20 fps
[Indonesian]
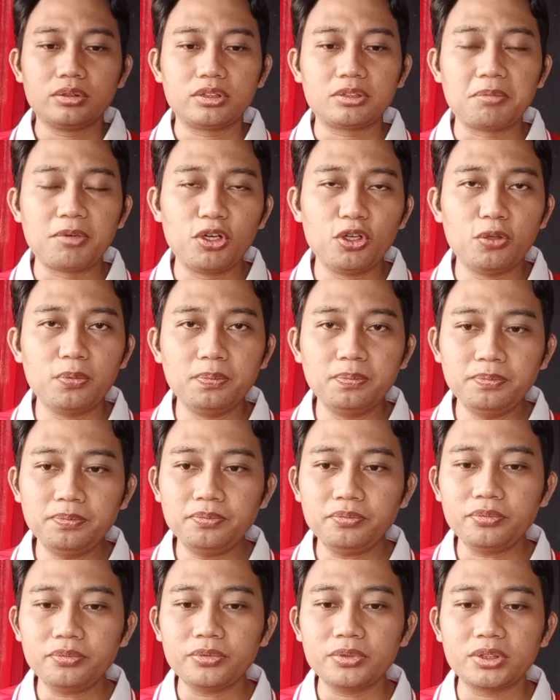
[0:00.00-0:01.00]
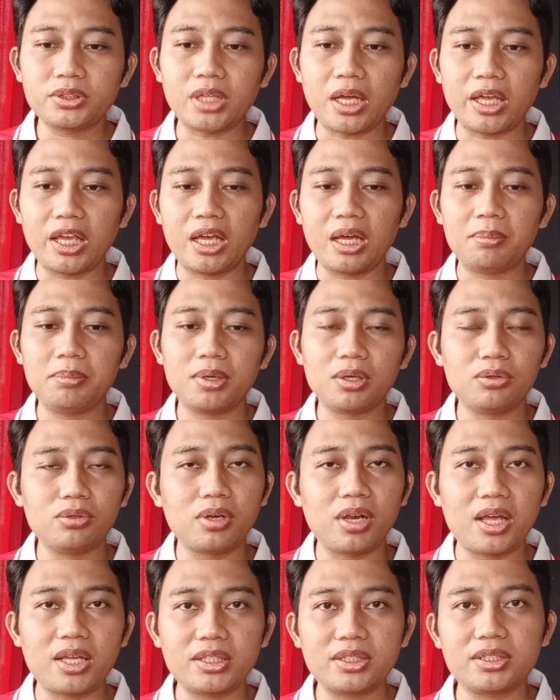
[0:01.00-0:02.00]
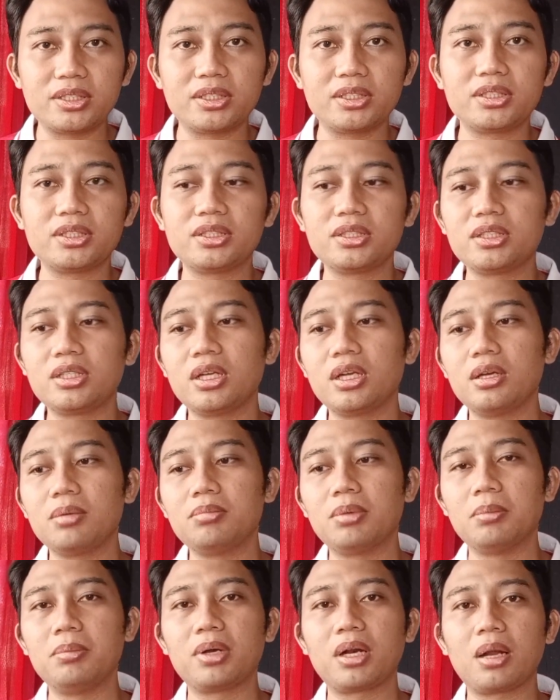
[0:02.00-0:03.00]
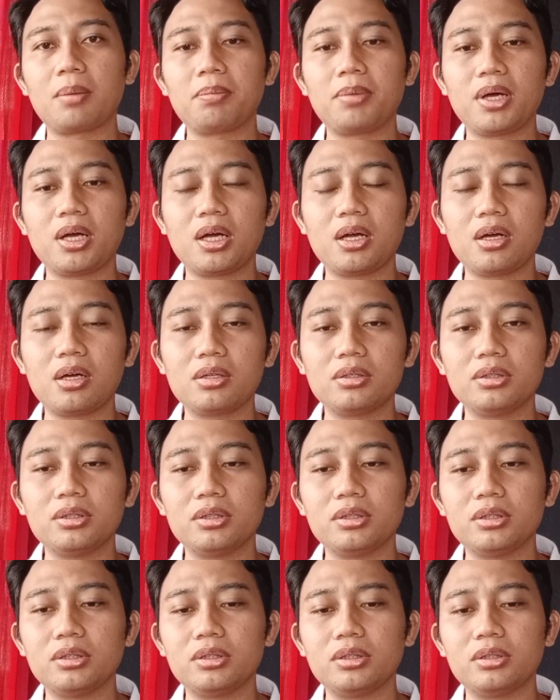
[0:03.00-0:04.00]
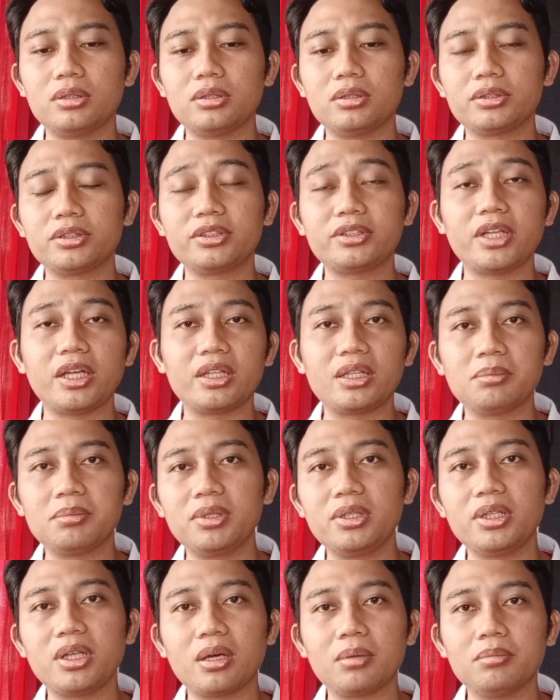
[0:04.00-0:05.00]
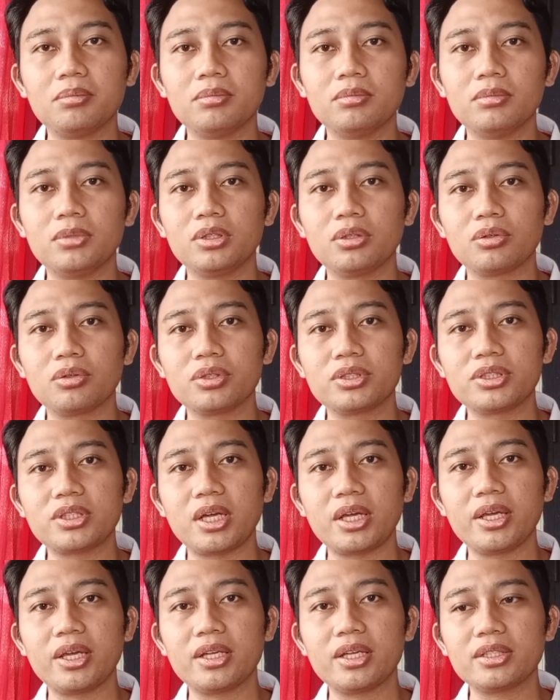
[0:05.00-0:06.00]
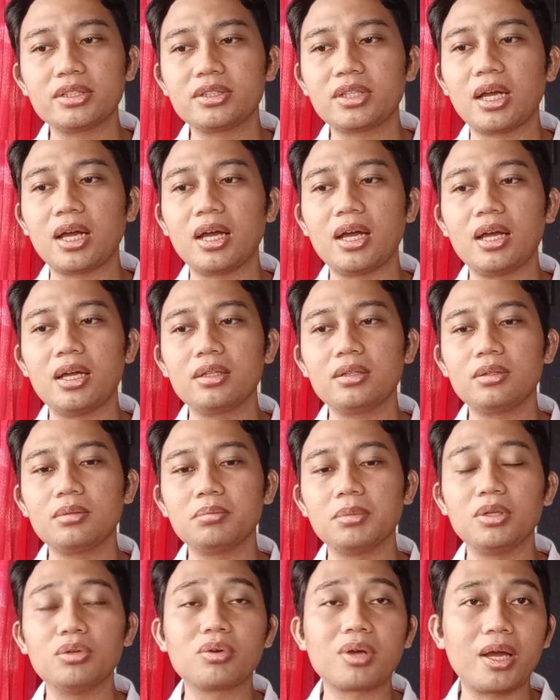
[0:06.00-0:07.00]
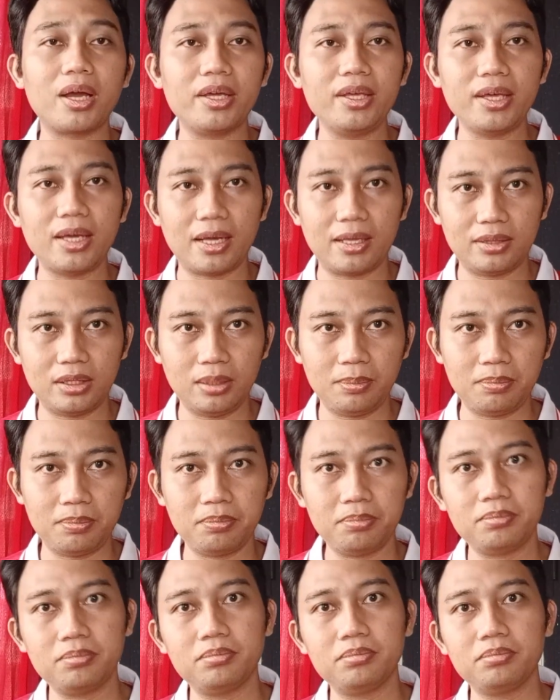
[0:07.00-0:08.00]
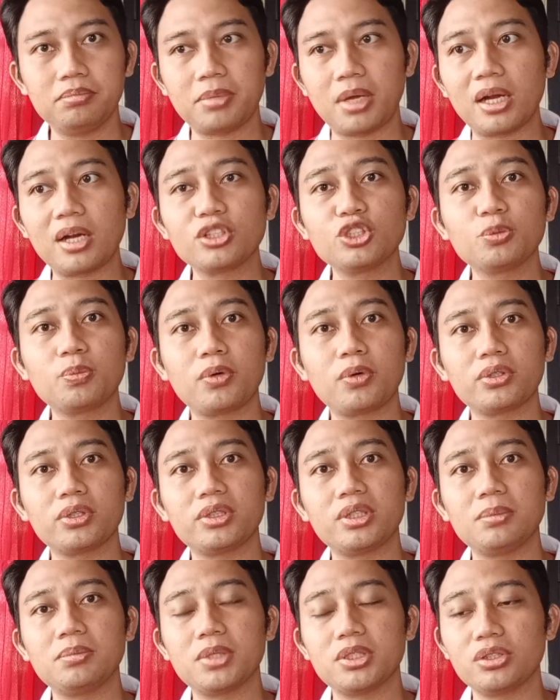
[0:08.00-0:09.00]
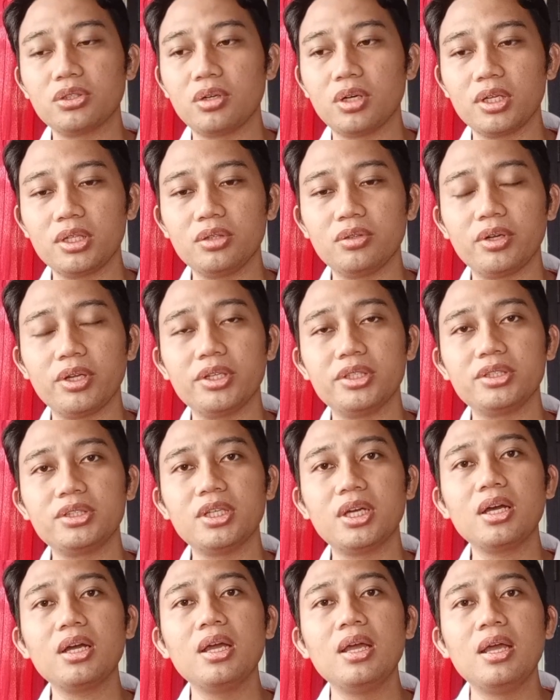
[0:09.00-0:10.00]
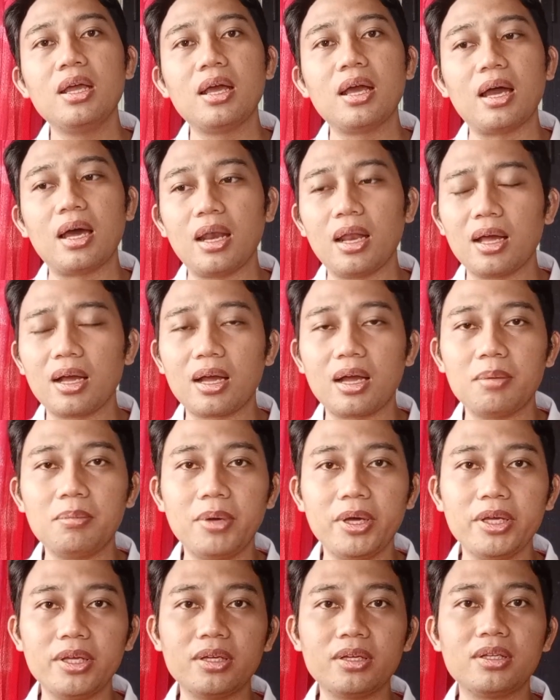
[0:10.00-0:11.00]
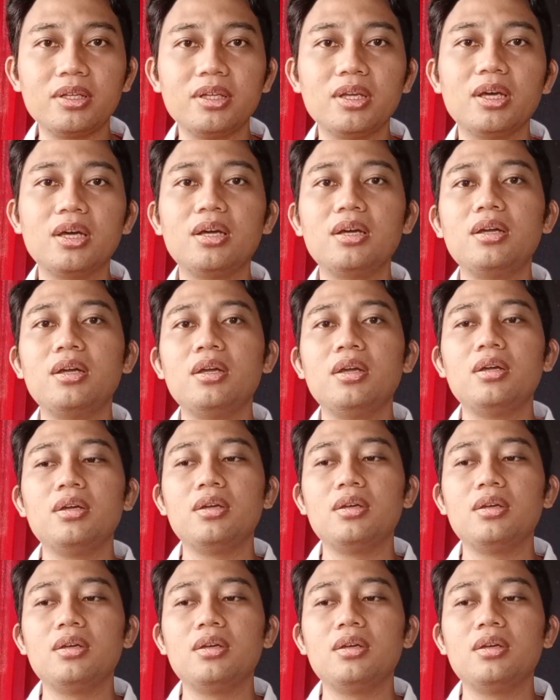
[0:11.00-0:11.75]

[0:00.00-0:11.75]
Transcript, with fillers: sebelum saya mengulas beberapa uh, statement yang menurut saya sangat melukai hati para supporter tim nasional Indonesia, alangkah baiknya